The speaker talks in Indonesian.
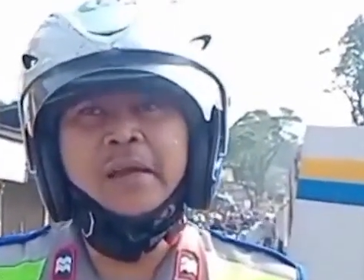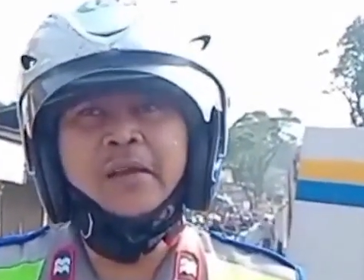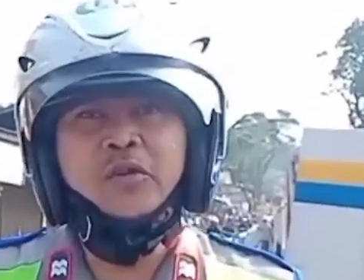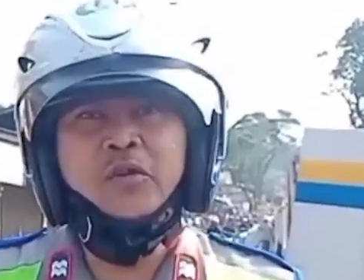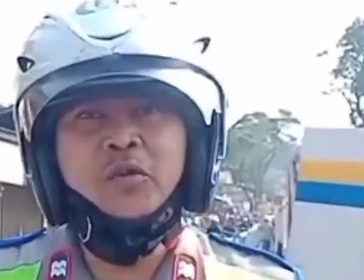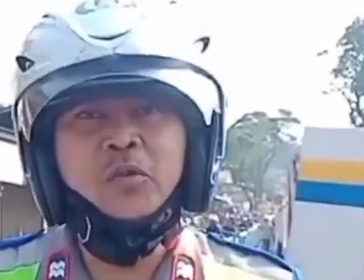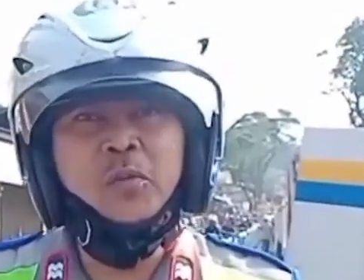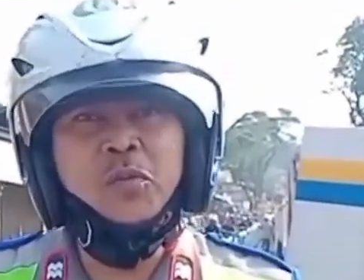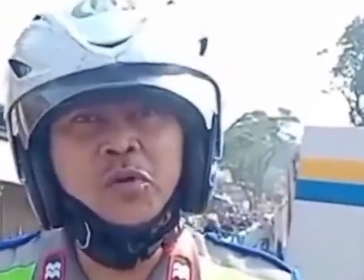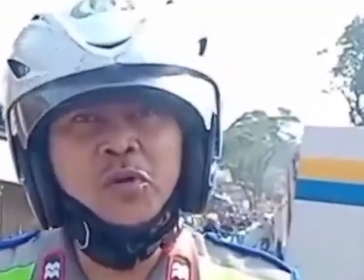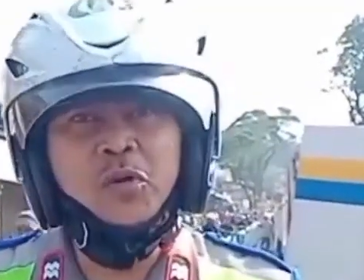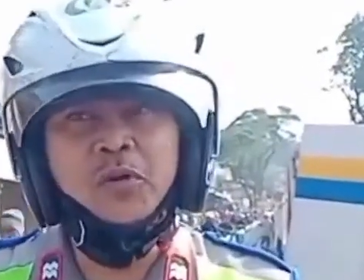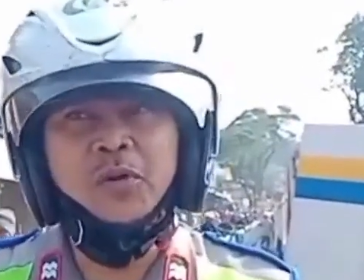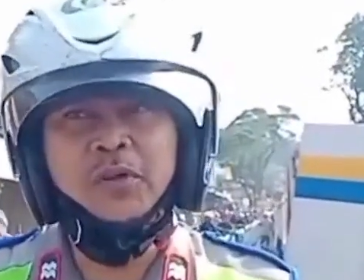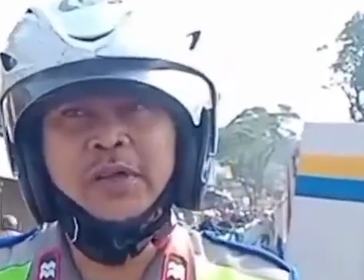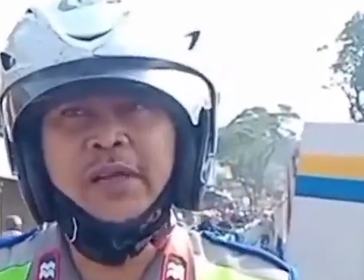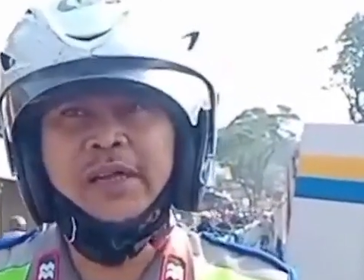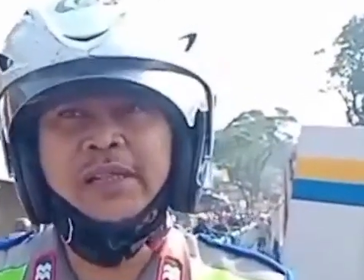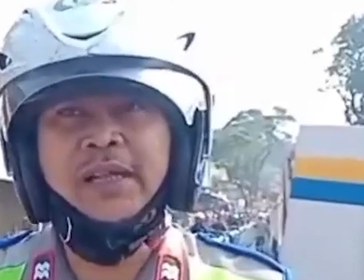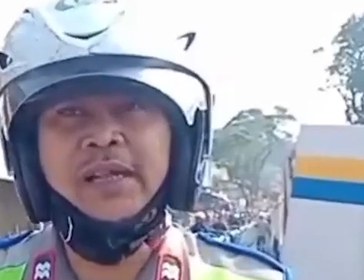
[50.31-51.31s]
subuh
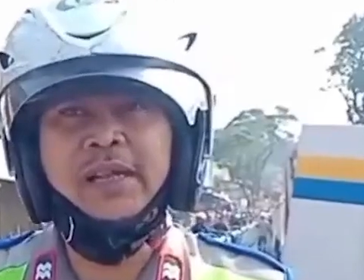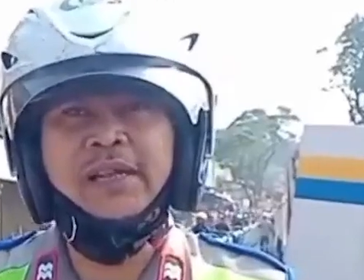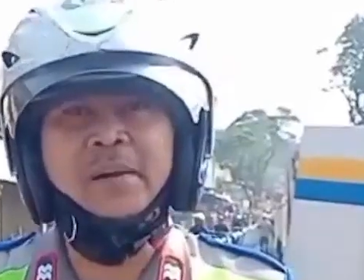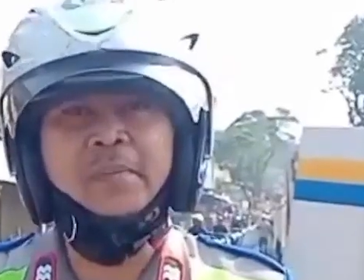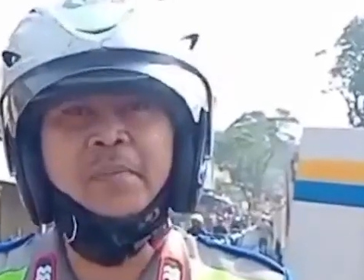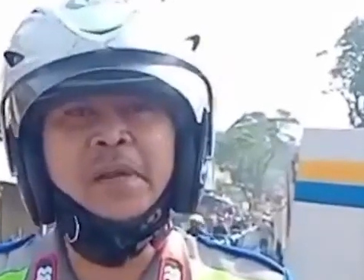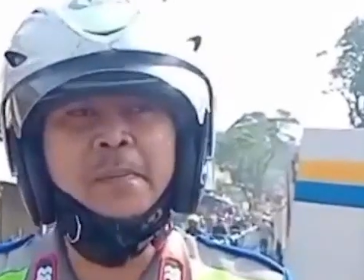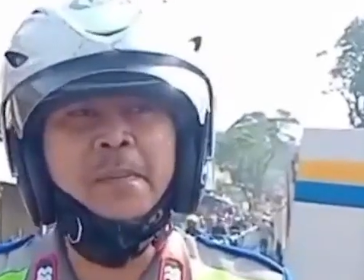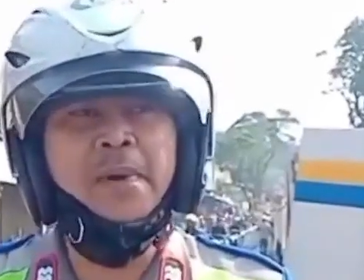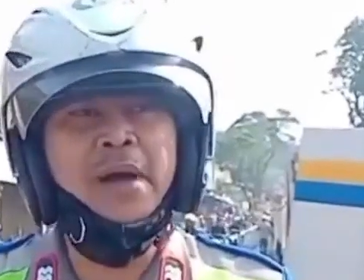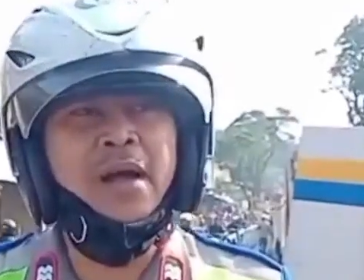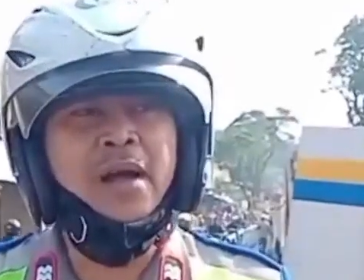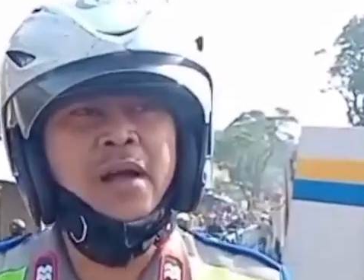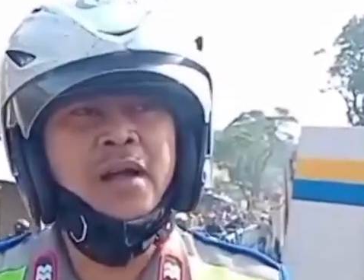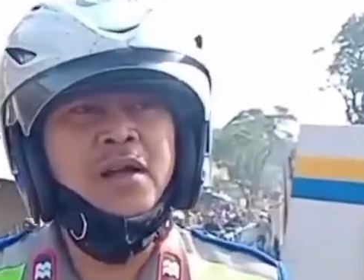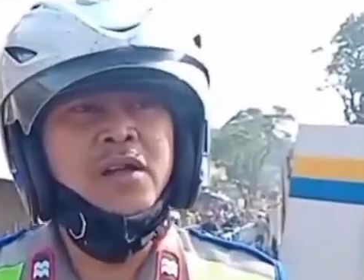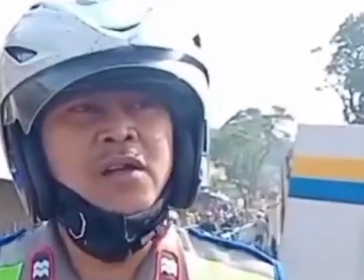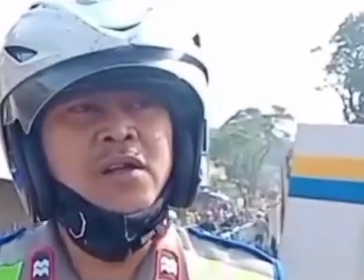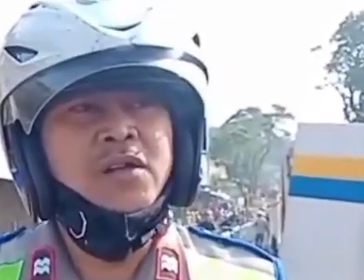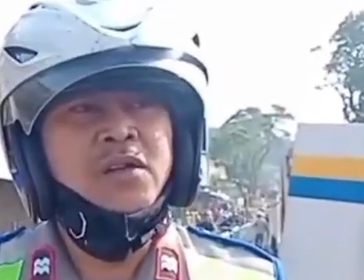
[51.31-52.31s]
sekitar jam
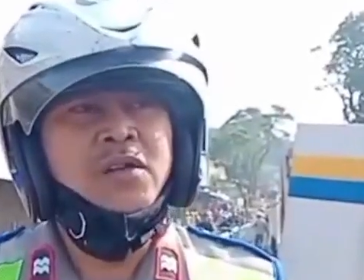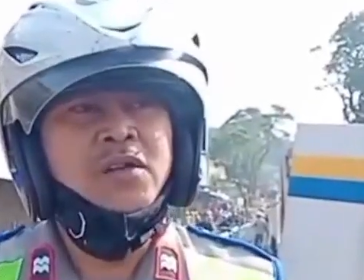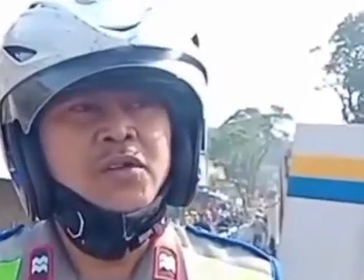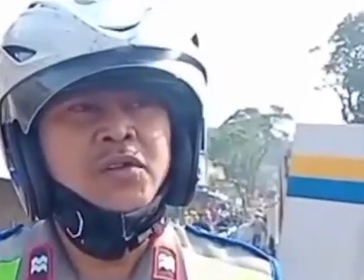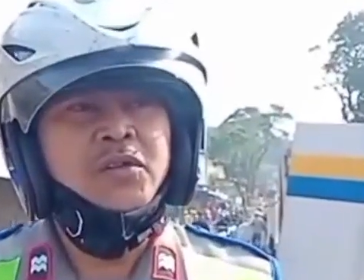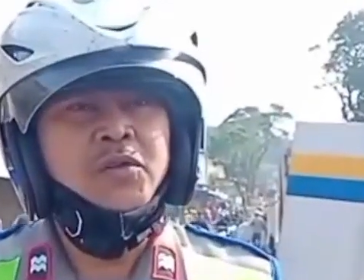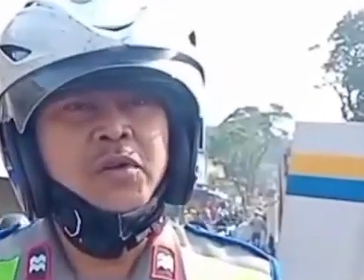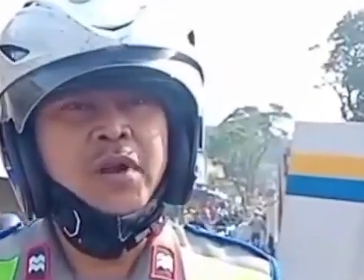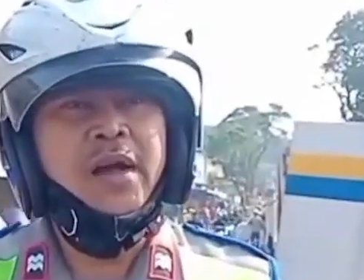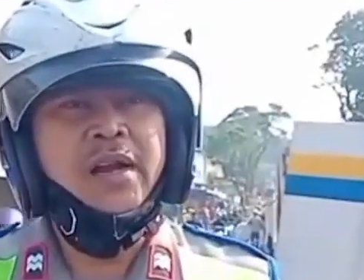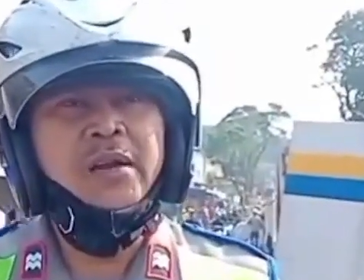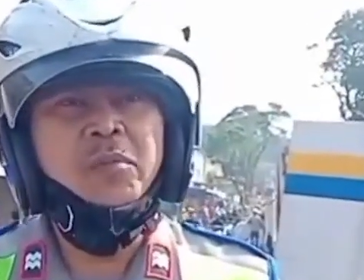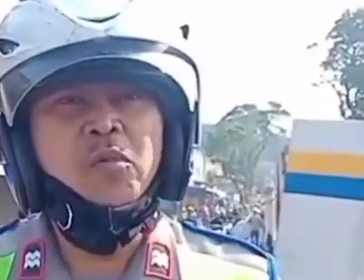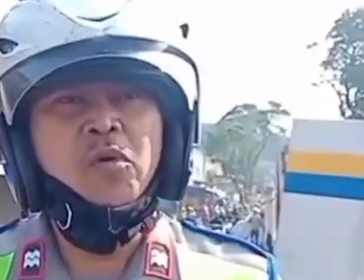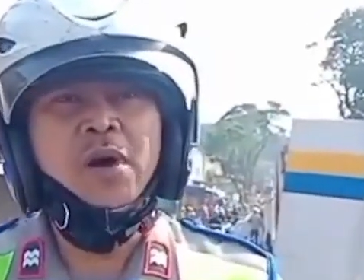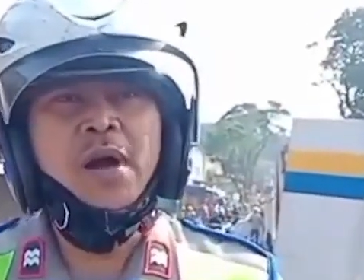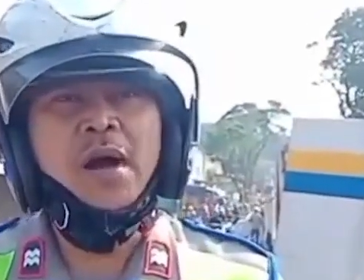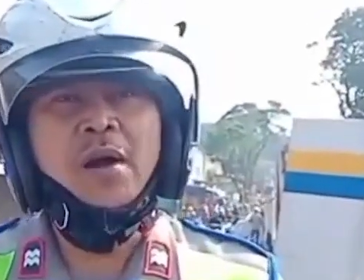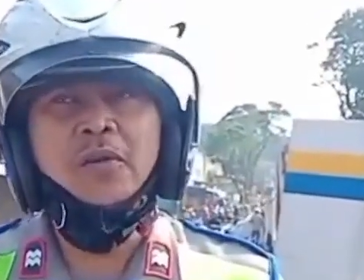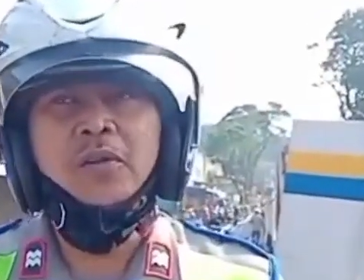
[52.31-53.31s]
5 sudah
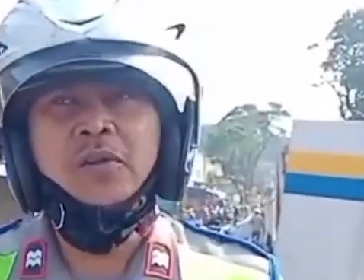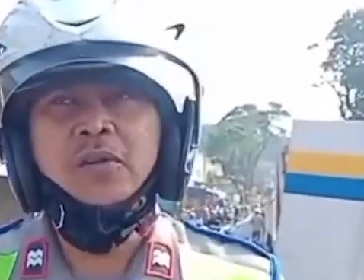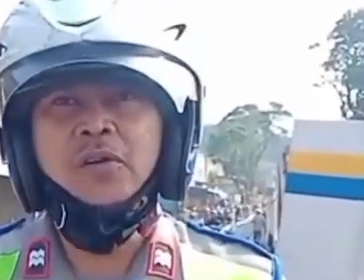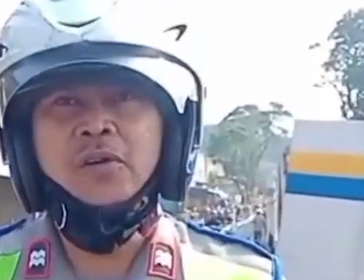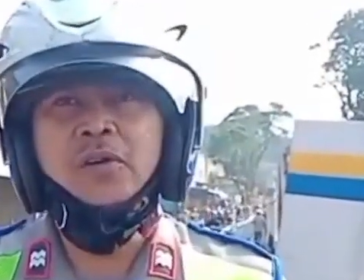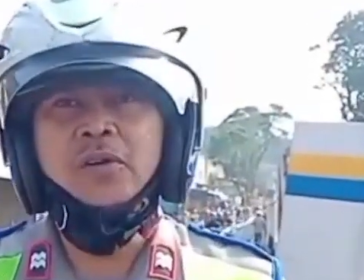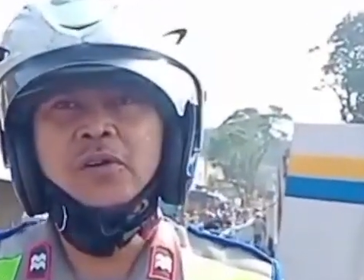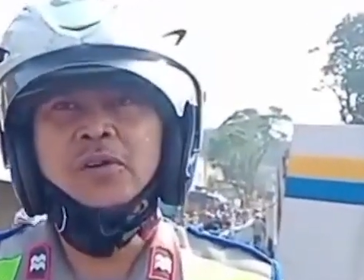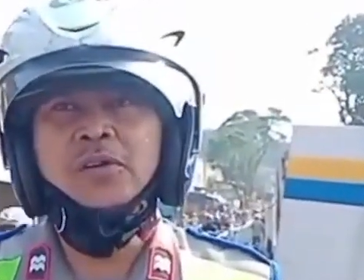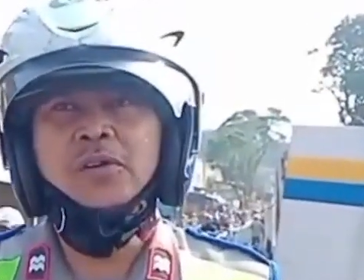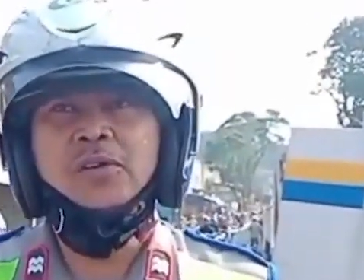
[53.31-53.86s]
dibuka untuk